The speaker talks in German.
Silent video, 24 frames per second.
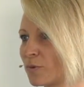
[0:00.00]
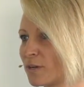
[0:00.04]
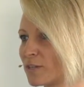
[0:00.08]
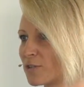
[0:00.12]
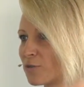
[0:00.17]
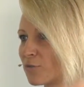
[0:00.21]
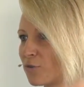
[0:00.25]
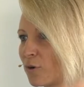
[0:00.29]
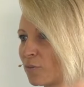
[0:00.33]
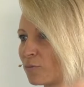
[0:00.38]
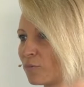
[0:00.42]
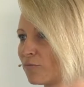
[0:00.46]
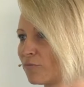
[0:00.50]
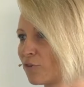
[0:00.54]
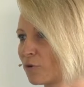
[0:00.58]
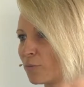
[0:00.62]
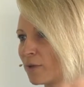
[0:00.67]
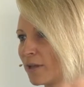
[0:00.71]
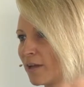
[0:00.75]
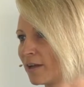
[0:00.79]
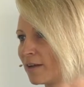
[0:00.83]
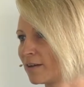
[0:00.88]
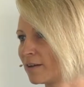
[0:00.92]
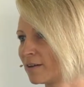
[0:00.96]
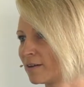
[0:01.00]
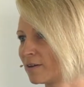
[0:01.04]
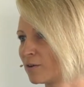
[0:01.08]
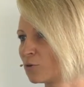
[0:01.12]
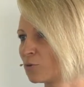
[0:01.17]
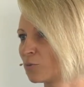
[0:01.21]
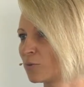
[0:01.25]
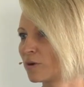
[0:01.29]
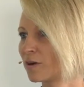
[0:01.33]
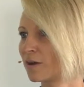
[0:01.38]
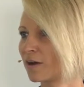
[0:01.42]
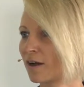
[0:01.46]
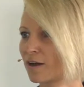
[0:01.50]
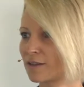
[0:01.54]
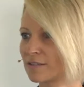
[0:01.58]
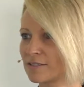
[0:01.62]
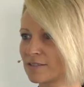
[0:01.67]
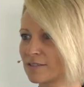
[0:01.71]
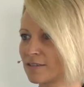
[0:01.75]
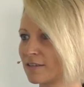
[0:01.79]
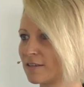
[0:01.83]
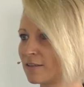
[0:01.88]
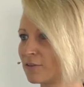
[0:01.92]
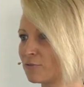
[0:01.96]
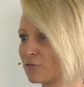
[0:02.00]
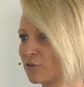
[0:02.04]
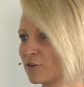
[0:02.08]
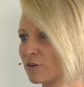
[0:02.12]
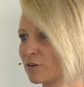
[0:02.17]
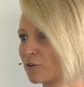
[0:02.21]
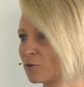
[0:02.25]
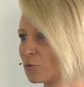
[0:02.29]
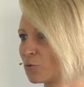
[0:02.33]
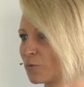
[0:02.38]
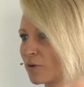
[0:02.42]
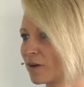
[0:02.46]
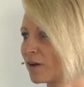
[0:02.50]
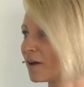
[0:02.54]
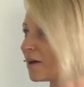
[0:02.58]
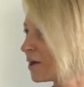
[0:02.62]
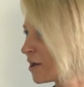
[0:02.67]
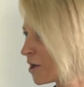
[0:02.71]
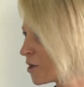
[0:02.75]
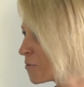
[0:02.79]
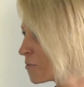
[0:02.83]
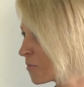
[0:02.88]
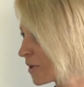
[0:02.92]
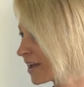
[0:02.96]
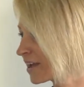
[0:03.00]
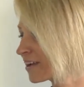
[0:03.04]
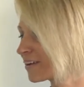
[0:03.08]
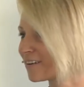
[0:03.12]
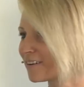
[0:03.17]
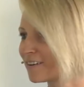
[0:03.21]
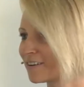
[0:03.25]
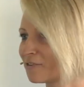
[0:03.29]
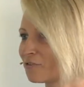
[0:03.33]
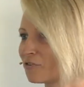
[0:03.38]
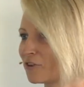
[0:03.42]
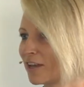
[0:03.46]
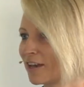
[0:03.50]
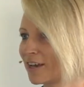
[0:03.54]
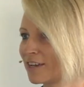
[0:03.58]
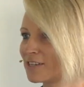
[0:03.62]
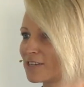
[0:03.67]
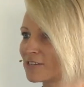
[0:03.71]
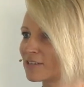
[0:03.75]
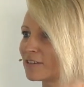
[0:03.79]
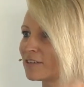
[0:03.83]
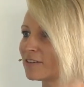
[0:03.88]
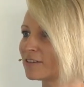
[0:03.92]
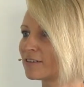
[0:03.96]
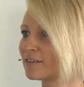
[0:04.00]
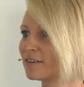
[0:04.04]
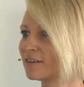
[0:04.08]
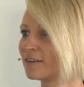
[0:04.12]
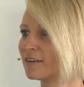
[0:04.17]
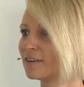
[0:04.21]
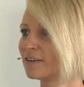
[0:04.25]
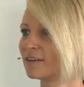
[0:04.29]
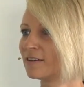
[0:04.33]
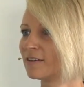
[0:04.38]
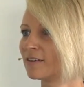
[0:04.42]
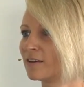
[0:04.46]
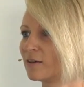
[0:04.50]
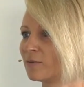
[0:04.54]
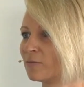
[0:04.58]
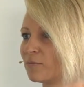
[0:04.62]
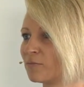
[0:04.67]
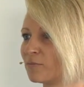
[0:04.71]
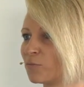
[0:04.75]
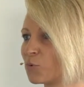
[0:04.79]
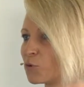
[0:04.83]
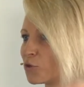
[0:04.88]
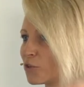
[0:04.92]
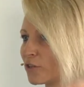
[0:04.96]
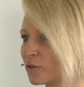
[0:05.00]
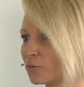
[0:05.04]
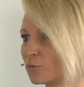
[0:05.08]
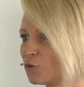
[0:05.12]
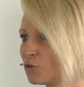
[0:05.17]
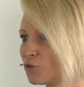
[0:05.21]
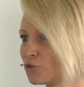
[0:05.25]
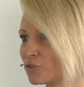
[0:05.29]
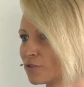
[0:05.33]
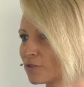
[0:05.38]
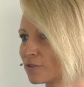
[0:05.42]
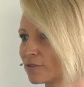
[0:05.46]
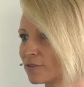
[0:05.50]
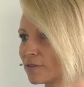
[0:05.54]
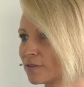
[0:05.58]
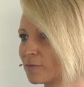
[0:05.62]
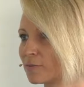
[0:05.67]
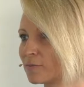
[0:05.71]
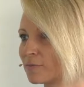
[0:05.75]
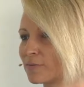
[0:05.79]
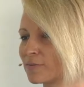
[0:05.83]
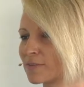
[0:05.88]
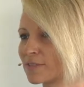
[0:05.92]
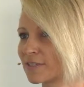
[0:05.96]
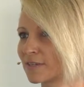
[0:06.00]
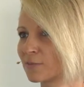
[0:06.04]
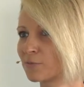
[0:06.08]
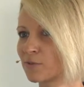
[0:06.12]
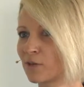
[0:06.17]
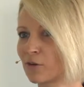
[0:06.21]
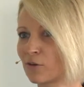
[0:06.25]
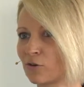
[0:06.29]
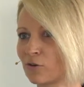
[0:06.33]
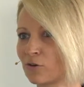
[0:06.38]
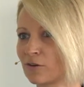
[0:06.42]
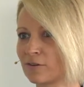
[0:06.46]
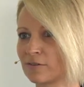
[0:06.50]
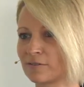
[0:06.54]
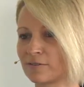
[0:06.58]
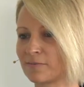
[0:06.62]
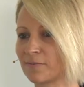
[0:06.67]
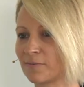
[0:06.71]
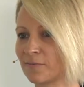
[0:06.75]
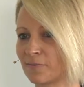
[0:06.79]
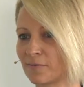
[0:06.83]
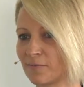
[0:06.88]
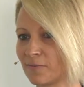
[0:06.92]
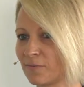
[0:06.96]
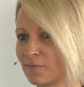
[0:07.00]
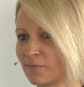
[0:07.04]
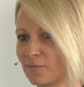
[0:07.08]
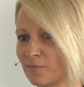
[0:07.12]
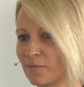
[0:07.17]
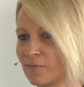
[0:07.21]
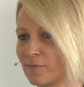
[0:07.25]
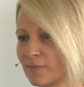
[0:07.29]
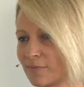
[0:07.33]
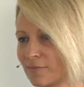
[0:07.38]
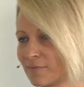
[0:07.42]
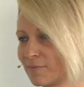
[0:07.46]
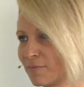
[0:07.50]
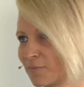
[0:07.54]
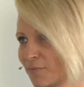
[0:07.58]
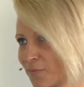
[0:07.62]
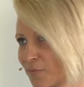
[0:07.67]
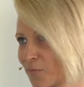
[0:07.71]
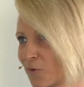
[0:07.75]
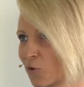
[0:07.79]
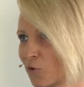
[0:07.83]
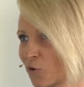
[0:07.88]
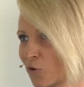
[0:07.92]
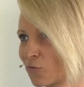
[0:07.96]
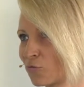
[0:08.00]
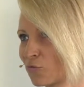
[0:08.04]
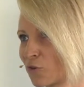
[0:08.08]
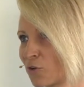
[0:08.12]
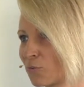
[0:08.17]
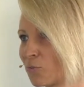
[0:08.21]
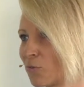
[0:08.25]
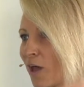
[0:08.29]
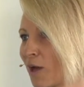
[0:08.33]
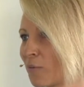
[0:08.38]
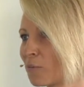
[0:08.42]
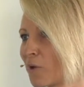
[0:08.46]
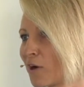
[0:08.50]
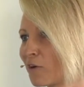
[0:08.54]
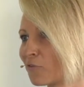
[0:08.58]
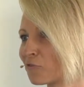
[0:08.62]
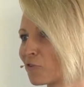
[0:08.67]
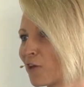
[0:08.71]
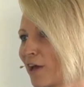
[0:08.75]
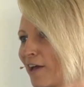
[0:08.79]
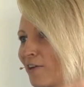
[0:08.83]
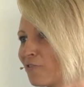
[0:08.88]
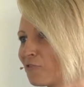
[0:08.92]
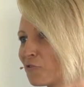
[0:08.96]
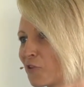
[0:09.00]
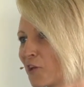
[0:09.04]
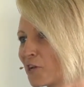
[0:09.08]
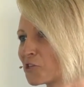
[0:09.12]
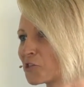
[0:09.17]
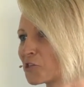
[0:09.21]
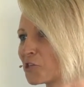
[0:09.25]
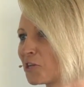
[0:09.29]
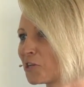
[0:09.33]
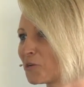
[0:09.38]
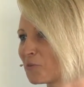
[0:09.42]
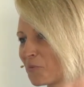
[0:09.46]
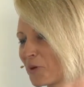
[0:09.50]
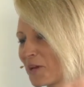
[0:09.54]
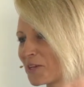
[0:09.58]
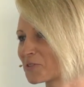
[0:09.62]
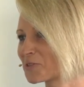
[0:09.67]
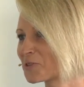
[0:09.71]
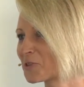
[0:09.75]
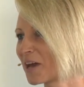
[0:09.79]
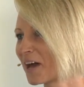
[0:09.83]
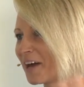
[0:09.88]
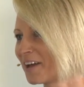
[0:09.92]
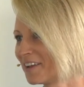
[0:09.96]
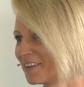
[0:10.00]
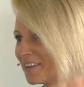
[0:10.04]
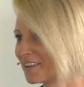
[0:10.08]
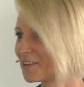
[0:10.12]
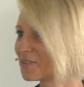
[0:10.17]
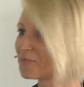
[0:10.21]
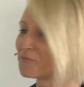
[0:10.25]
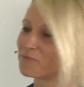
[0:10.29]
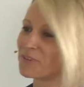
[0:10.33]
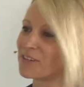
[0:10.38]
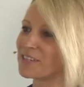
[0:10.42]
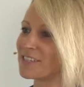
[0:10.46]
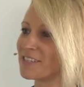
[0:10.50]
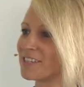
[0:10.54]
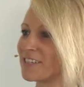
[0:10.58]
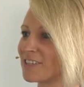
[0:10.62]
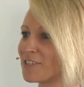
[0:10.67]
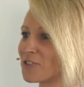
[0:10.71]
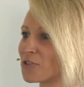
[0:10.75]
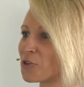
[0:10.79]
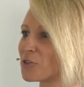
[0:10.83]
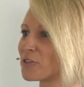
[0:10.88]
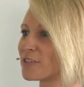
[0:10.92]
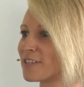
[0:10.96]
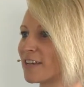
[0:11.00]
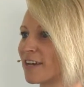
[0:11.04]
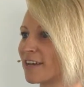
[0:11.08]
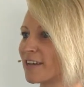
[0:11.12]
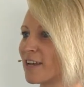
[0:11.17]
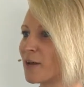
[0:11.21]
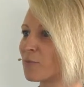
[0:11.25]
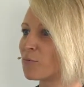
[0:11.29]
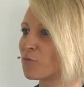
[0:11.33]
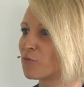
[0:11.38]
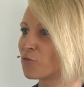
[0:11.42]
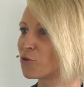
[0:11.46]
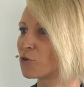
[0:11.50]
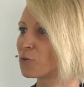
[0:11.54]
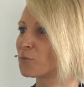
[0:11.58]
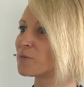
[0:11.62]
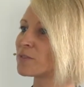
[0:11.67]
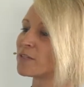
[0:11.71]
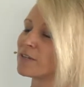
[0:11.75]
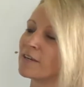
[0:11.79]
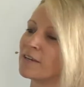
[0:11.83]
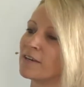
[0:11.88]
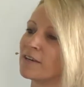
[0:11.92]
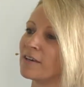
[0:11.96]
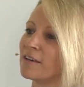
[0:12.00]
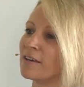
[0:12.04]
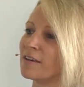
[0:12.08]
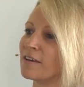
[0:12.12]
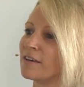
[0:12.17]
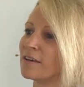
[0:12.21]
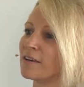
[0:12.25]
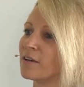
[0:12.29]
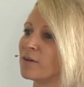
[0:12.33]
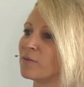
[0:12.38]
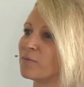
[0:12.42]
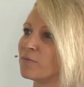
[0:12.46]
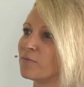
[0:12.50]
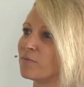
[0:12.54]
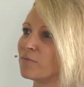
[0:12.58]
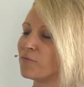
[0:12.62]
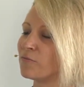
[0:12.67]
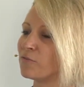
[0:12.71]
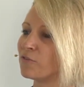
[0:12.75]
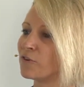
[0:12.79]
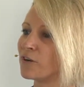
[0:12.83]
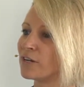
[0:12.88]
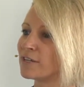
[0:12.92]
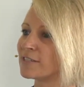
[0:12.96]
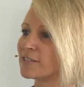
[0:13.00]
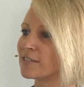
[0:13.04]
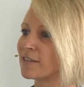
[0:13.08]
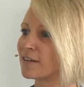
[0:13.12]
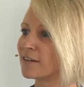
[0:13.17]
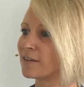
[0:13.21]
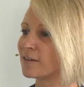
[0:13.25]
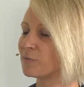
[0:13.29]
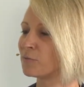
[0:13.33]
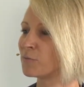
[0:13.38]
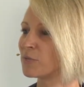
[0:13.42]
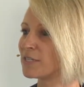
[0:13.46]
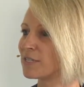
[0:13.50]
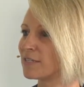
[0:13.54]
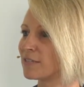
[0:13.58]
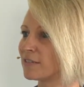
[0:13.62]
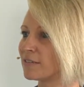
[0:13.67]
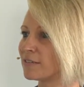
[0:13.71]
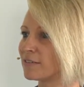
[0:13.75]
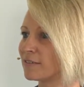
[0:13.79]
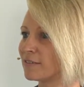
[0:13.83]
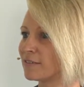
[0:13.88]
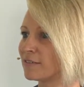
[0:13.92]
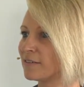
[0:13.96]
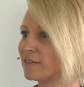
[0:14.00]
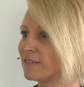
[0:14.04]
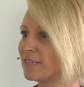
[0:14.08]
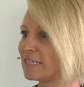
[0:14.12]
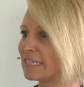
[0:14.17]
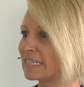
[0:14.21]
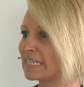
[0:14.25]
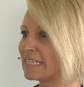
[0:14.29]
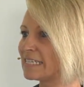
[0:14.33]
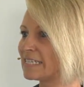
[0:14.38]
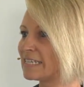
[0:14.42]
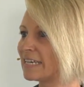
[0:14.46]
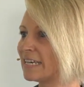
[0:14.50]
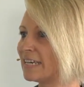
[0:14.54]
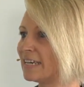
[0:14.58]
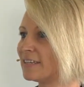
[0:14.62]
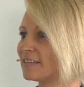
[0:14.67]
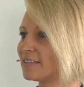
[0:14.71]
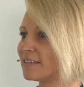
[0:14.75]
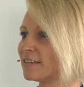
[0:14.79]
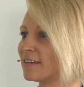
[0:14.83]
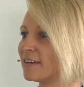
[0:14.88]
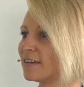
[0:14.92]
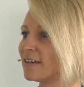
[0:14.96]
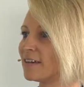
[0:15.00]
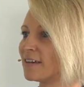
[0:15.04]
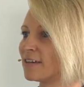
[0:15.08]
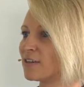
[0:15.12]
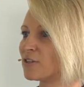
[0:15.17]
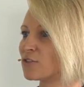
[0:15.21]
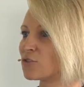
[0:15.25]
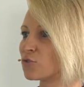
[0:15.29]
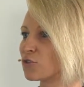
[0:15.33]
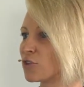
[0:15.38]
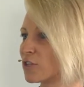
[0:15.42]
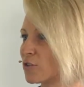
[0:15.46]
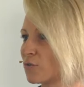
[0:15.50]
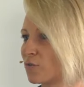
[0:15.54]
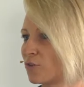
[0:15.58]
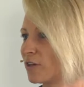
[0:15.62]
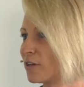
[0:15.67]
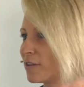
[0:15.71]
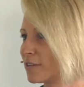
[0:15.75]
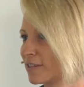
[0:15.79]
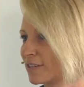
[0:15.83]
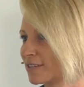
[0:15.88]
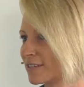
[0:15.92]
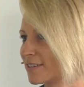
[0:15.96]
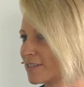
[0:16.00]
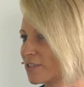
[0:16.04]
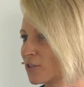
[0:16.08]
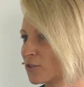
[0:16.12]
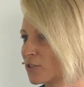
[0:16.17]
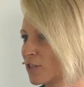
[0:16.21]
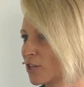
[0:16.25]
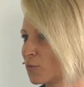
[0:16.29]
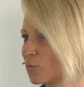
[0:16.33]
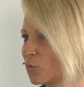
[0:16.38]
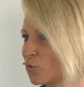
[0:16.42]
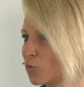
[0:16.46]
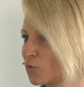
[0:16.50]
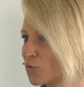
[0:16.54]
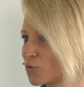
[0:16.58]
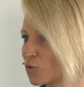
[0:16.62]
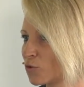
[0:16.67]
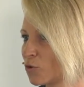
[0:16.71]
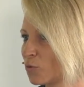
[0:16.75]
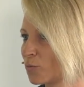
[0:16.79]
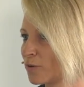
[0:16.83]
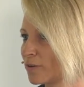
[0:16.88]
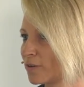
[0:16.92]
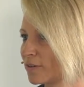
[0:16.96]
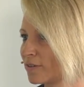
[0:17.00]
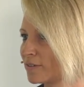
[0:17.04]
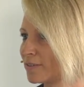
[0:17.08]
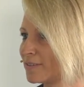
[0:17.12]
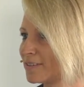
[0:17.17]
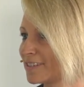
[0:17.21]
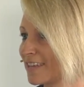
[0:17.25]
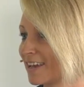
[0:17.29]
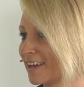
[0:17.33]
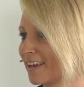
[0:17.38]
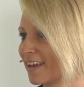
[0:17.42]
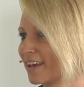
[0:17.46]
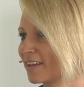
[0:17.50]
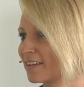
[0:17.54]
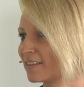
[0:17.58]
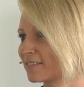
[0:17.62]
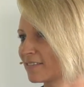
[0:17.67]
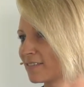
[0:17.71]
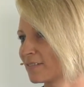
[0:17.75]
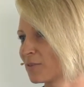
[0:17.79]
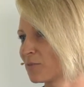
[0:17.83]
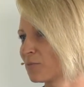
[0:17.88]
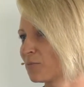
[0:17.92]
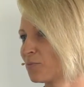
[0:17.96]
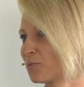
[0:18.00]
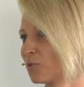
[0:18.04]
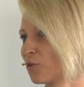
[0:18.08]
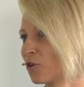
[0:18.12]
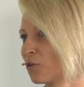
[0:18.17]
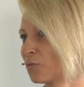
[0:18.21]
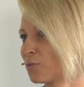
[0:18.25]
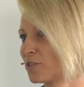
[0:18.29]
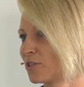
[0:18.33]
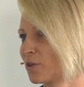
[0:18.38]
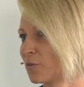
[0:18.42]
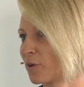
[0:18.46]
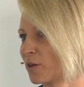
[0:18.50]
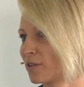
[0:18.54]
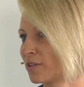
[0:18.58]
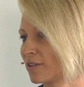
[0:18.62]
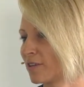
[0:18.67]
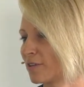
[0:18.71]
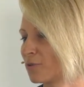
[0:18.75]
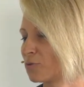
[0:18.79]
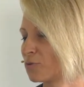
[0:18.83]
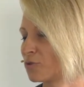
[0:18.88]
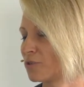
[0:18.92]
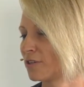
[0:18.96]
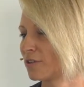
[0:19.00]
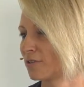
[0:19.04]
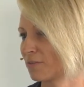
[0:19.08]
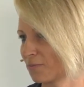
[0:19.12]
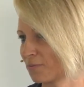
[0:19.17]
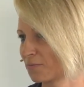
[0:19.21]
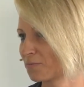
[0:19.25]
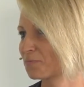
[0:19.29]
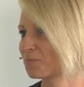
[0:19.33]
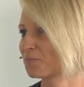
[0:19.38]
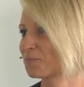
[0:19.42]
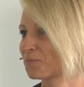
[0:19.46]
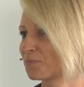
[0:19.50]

also vom, vom Lehrer über Arzthelfer, über Bäcker, Fleischer, ähm, bunt gemischt. Ähm, es gibt auch von einem namhaften Reifenhersteller Personal, ähm, was sich jetzt schon zeitnah bewirbt, ähm, weil es da ein bisschen in die Krise geht, sodass wir tatsächlich aus jeder Berufsgruppe sehr gern neue Mitarbeiter rekrutieren. Mhm,